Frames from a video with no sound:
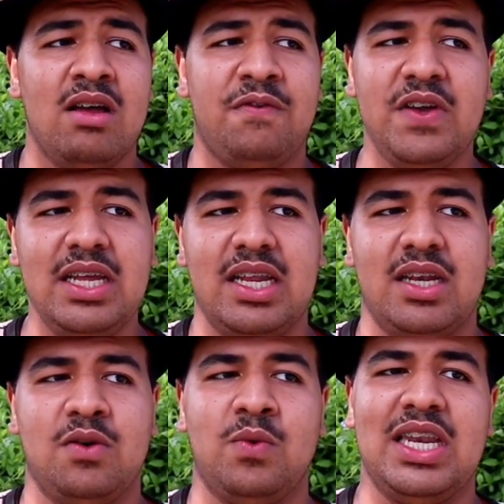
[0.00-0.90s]

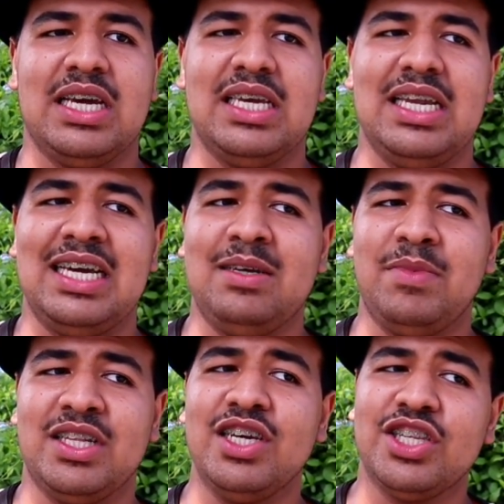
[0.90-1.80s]
فعلا ولكن انا
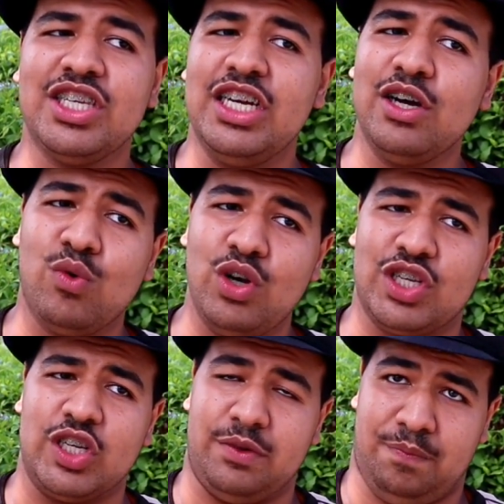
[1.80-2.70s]
ما هضرتش على كل
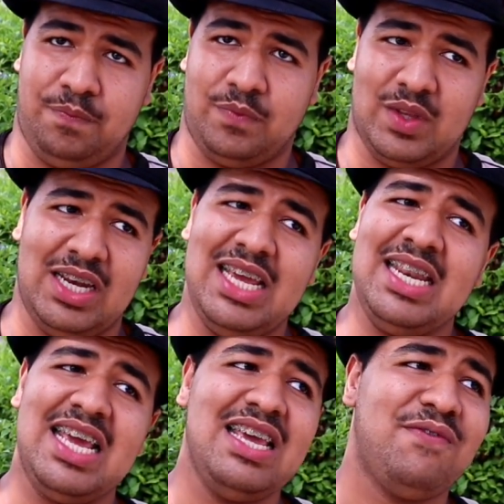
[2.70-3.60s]
شيء
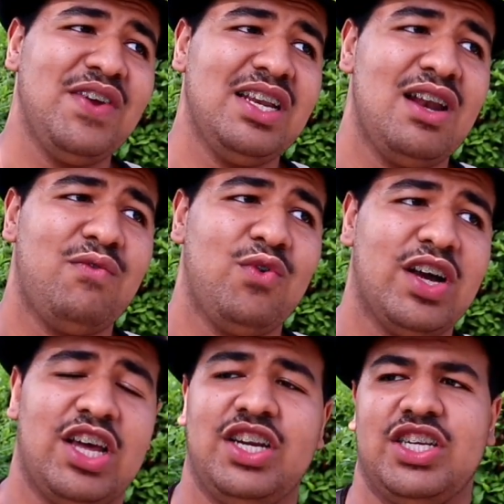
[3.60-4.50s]
لان هي فعلا
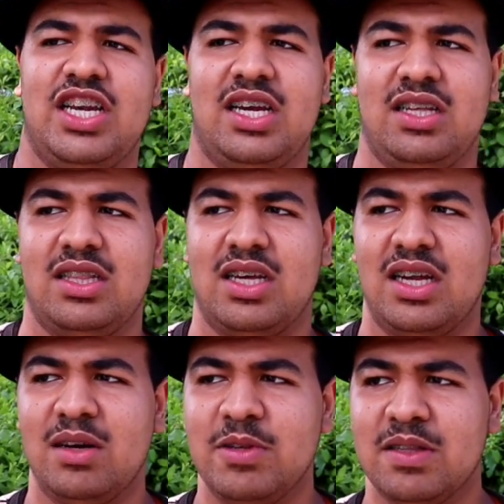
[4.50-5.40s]
الفكاهه الرجاليه عندها
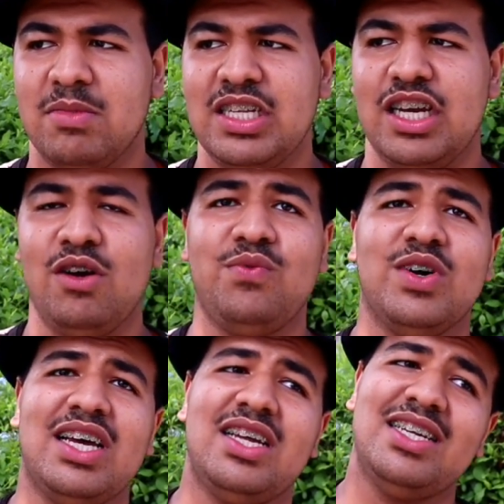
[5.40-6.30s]
البصمه ديالها
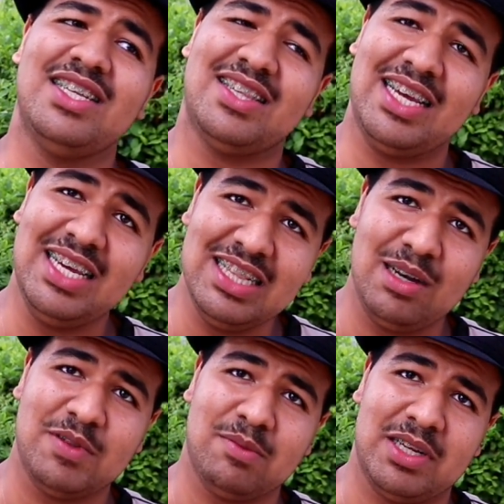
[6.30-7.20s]
والفكاهه النسائيه
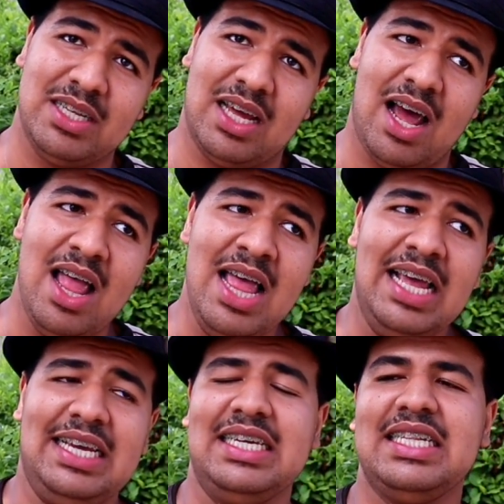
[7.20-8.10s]
عندها البصمه ديالها
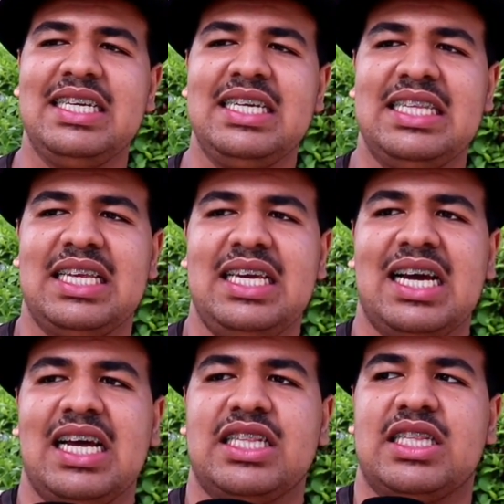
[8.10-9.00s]
عير ديال النسائيه
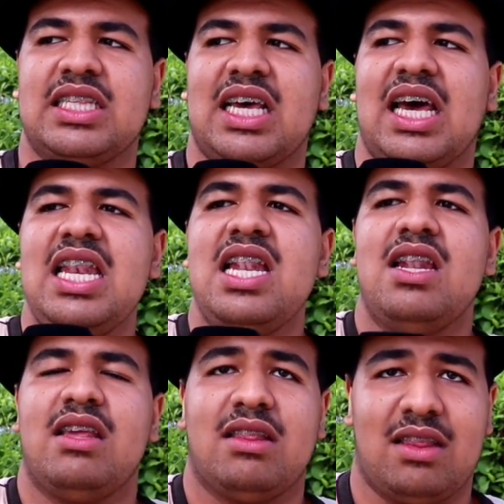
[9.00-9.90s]

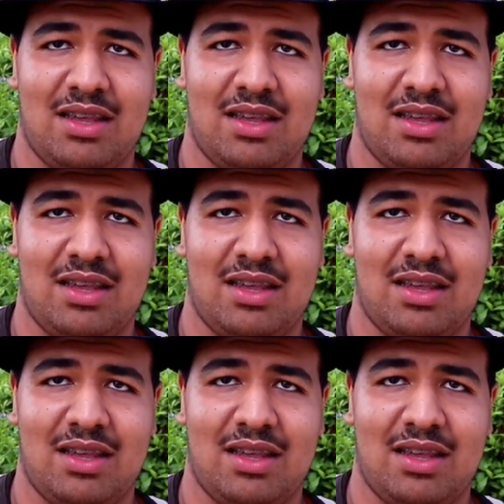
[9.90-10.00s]
كتقلد